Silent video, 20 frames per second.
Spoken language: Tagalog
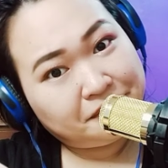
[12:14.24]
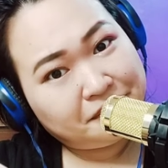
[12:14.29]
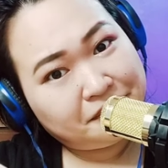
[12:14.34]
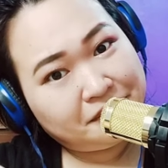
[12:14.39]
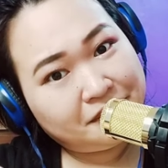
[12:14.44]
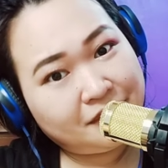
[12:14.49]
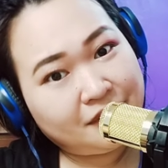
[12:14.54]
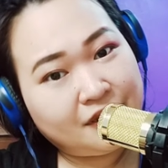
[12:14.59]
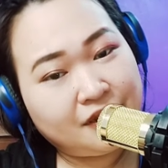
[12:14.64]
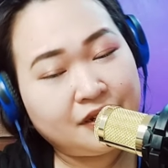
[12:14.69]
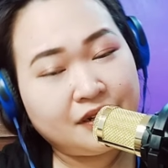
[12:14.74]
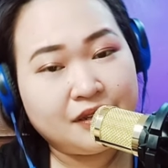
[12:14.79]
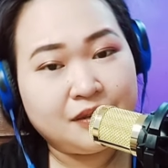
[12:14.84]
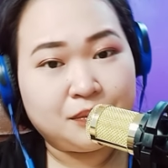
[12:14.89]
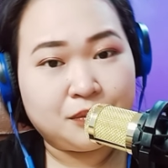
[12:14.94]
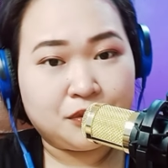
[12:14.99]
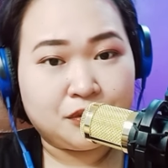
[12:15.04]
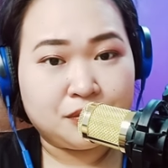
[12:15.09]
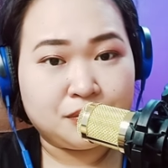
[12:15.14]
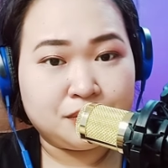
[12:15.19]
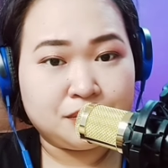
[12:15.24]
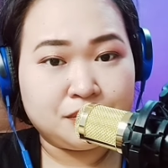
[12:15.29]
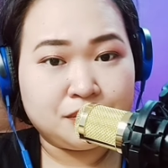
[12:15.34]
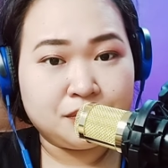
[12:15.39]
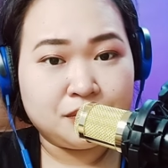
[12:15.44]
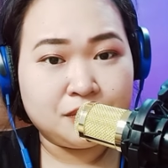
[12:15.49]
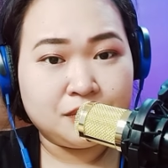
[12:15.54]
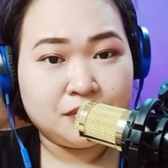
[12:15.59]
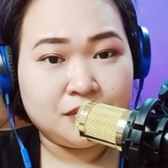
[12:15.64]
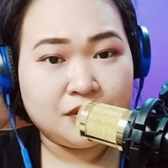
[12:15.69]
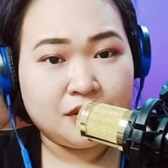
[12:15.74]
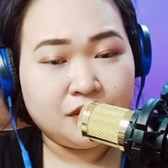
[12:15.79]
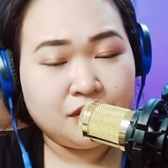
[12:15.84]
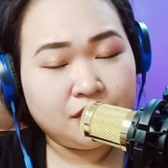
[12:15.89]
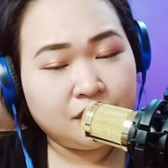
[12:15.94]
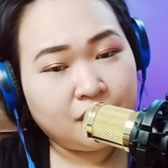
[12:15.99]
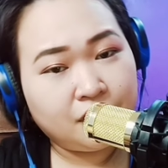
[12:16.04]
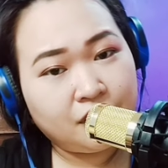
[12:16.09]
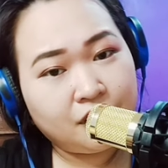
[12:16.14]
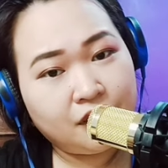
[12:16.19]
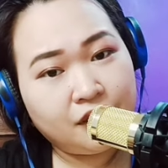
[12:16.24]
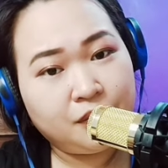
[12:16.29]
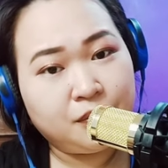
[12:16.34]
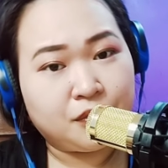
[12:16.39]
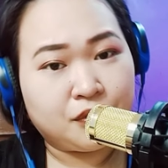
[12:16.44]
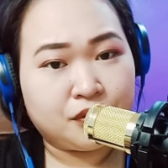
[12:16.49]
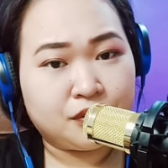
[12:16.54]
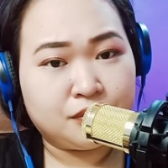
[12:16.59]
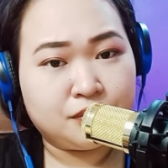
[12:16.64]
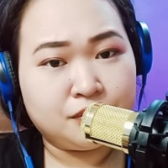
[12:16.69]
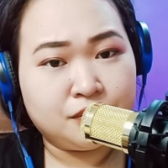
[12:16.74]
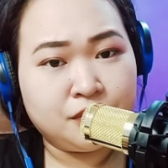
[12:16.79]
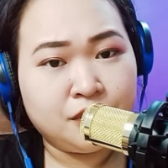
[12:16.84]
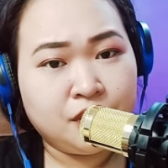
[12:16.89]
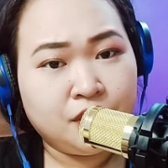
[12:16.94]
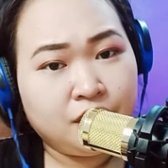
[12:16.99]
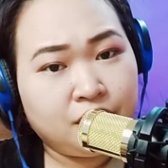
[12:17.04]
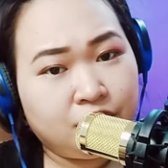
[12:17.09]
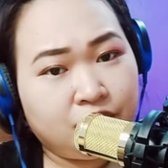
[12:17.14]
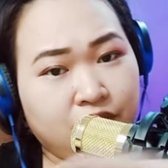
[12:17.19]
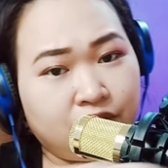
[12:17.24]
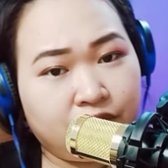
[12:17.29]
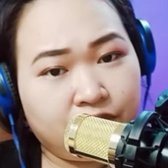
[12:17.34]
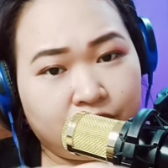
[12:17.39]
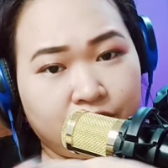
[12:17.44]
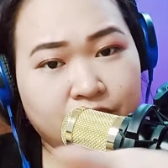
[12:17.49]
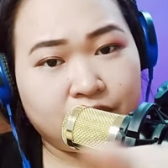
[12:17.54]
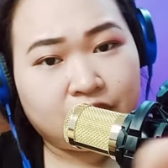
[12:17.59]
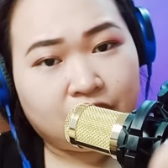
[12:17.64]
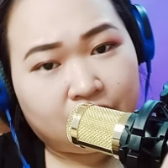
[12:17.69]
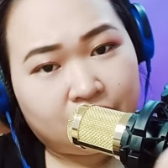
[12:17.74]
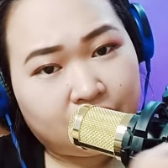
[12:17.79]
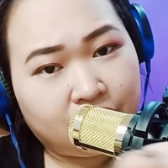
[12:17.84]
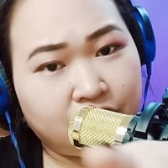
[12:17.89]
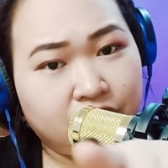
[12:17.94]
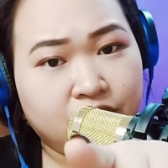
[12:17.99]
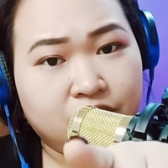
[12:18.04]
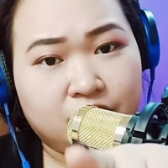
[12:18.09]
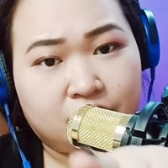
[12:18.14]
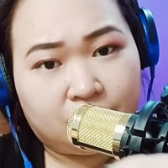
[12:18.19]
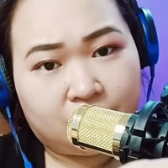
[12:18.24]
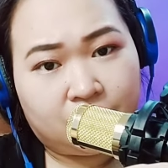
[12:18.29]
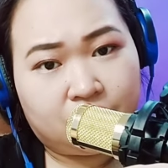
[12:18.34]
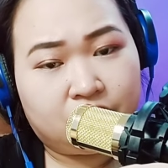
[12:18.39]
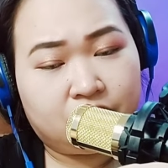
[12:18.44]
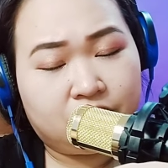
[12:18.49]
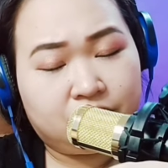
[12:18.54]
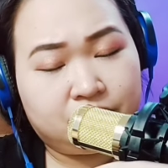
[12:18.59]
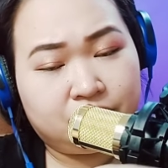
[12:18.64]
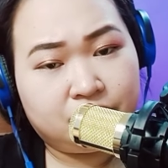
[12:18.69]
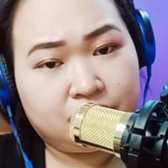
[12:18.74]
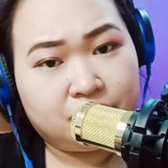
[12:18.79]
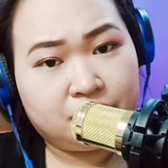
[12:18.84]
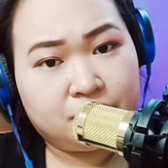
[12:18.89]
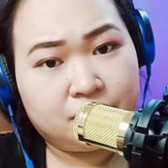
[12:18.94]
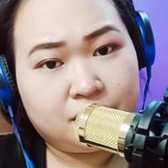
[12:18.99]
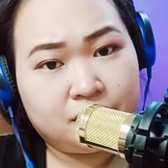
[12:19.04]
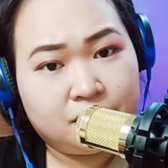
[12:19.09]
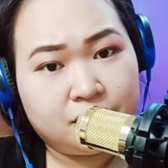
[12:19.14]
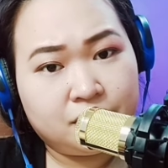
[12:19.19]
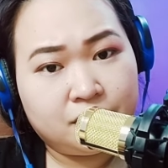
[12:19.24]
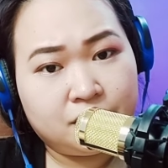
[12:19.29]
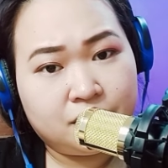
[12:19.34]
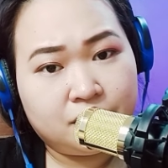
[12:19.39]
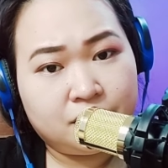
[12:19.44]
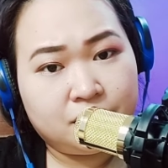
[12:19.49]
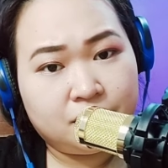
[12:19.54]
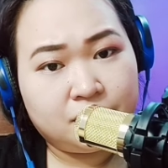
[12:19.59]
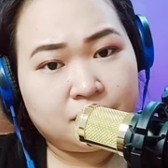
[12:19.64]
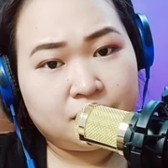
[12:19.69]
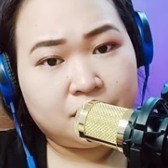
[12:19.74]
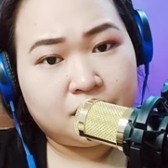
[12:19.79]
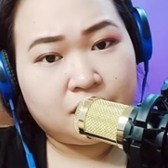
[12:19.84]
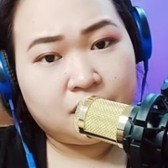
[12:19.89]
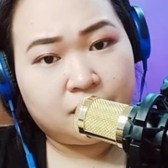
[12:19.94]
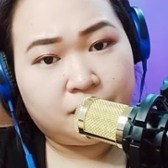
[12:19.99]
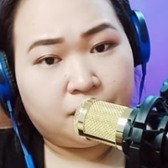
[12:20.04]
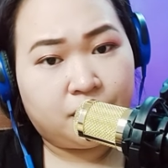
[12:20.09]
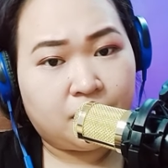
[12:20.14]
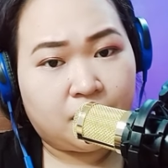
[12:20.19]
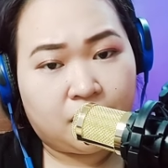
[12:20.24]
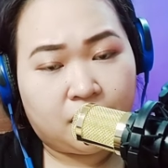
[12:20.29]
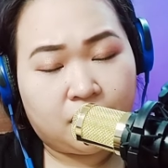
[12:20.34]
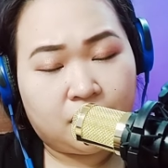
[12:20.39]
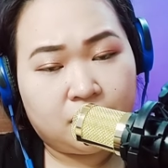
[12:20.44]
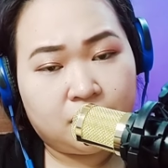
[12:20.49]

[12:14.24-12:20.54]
Antaray mo. Antaray mo. You're so taray today. Diba?